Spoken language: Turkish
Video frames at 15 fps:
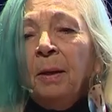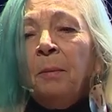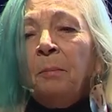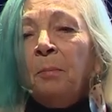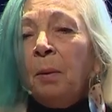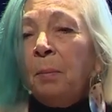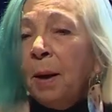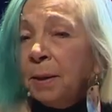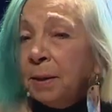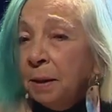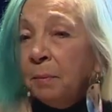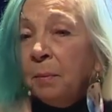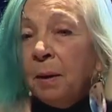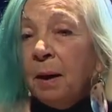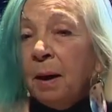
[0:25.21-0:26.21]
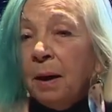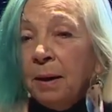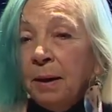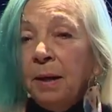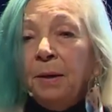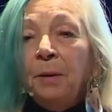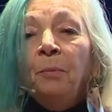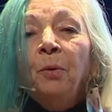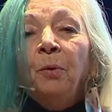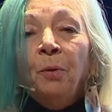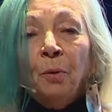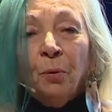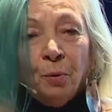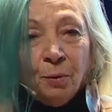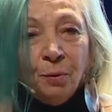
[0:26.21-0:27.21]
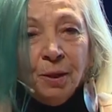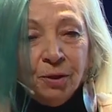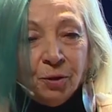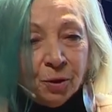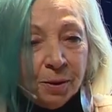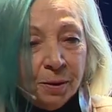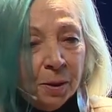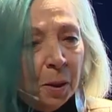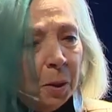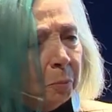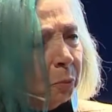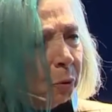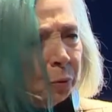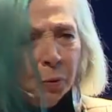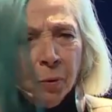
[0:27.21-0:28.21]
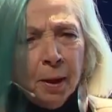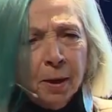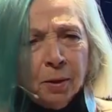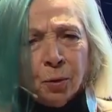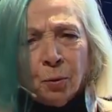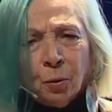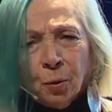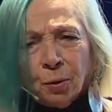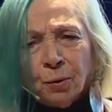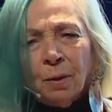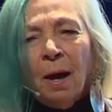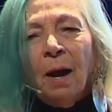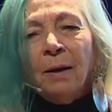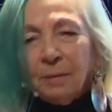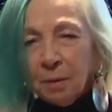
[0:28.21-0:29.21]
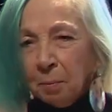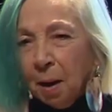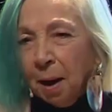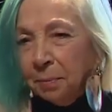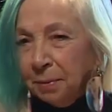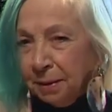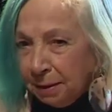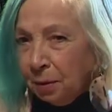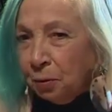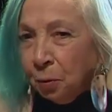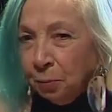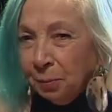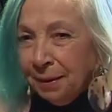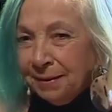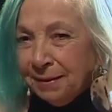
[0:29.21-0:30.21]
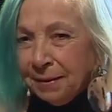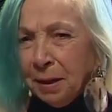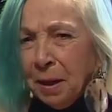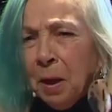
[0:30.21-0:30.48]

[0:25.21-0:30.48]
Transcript: Babaannem ailenin büyüğü olduğu için bütün eş, dost, akraba bizde toplanır.